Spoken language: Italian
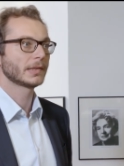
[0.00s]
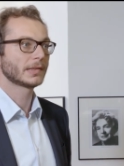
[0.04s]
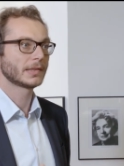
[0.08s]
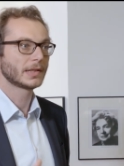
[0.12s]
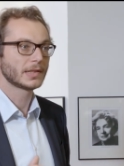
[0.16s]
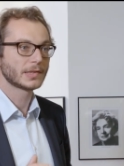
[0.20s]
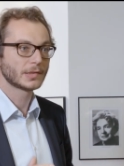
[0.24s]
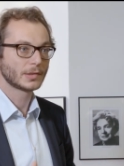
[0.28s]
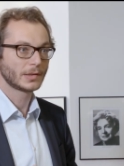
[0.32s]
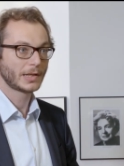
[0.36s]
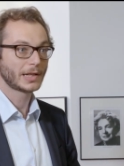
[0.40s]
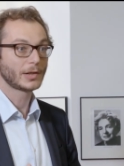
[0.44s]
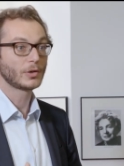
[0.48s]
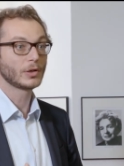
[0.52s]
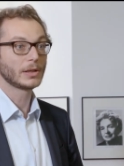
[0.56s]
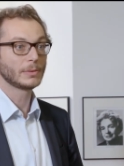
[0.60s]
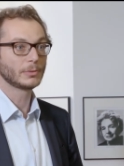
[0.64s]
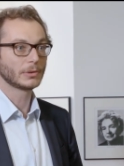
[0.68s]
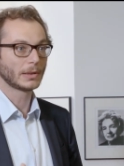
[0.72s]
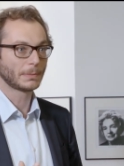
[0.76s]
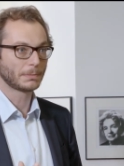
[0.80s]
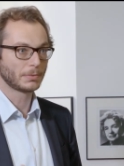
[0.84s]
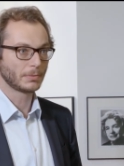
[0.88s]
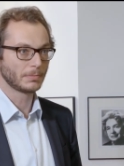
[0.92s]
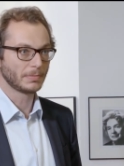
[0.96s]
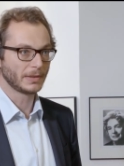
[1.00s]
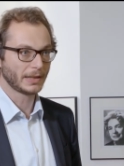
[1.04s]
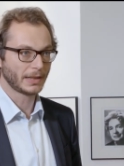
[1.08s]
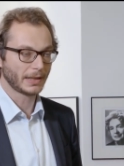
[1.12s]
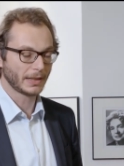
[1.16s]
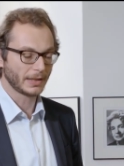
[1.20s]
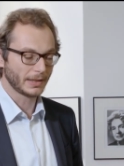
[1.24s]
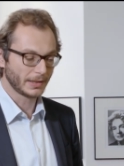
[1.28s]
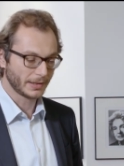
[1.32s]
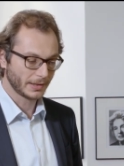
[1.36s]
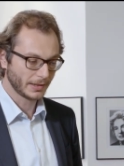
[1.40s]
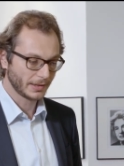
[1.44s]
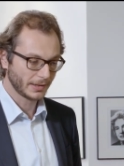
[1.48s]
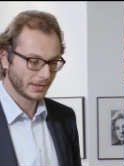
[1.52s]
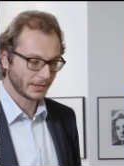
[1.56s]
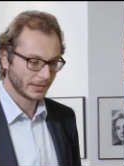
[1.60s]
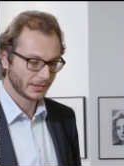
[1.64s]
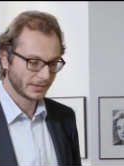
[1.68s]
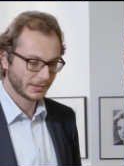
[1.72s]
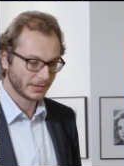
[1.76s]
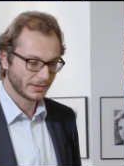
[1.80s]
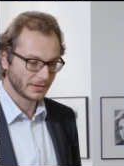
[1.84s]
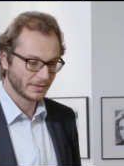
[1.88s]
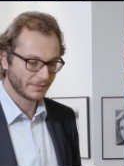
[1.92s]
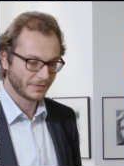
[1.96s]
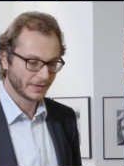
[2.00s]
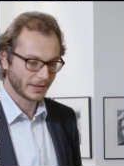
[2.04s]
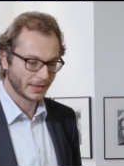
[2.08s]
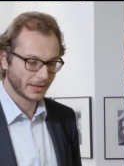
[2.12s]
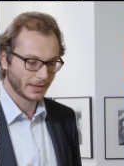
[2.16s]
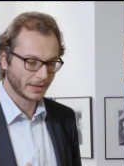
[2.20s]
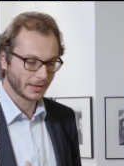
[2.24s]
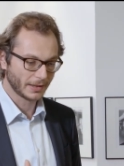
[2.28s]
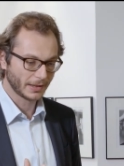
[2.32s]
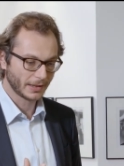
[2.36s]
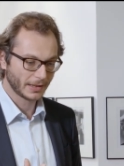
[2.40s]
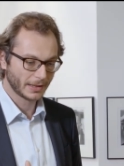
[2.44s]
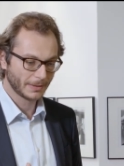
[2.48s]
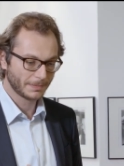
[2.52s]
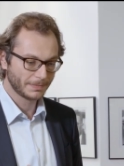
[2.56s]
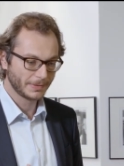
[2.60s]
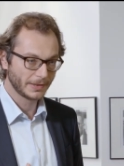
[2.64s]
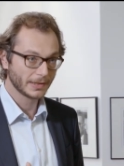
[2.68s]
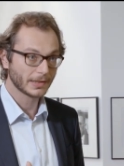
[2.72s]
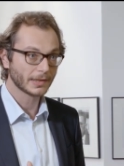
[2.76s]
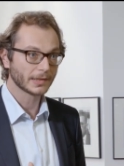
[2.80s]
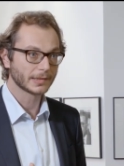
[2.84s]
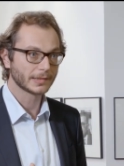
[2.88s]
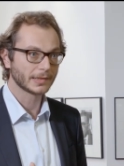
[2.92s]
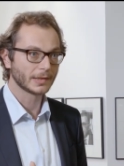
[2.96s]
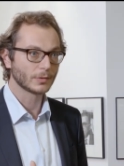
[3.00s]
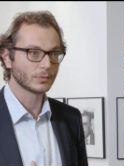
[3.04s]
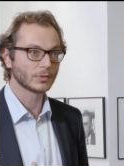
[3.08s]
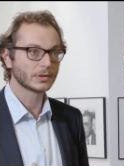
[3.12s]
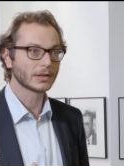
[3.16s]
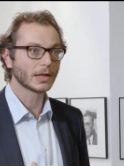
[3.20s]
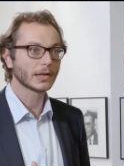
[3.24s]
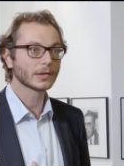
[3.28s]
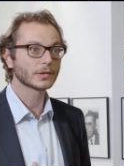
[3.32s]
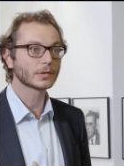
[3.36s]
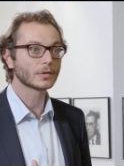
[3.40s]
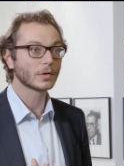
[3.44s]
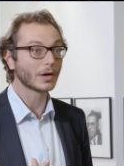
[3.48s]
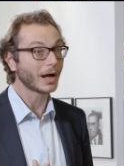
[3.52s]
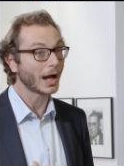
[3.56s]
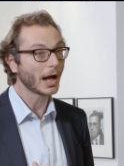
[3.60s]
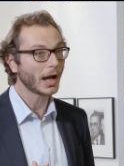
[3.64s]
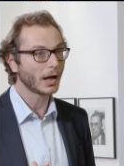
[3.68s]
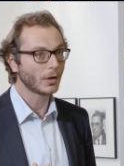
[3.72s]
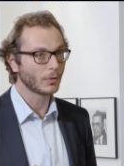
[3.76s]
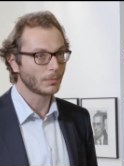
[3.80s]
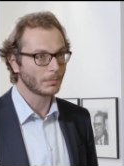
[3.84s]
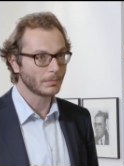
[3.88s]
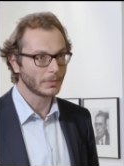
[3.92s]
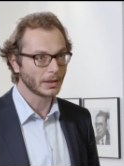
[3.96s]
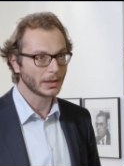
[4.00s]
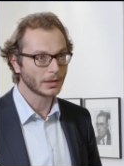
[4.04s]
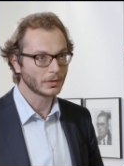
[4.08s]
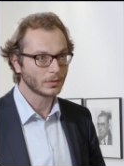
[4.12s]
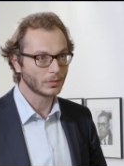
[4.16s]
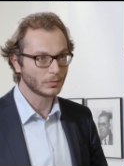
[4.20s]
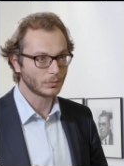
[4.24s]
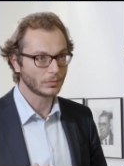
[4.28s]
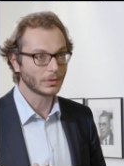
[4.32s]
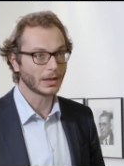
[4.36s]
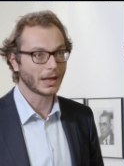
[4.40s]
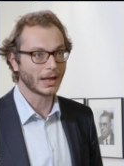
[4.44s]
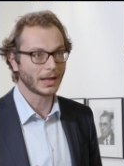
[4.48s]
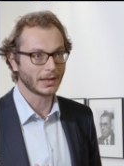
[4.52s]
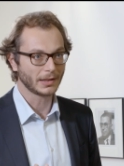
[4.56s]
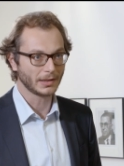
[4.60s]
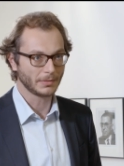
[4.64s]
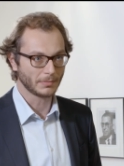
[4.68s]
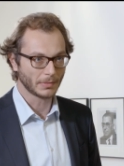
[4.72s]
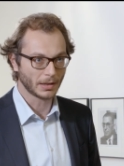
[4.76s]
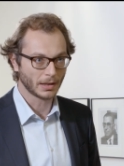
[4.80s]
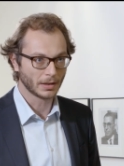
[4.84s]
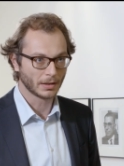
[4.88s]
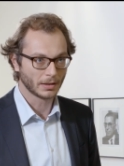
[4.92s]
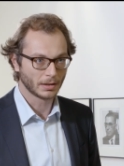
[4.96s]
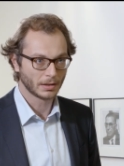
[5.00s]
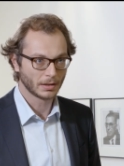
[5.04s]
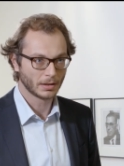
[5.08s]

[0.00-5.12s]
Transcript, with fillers: Selezionare un libro da pubblicare significa capire se un testo ha o meno un'anima,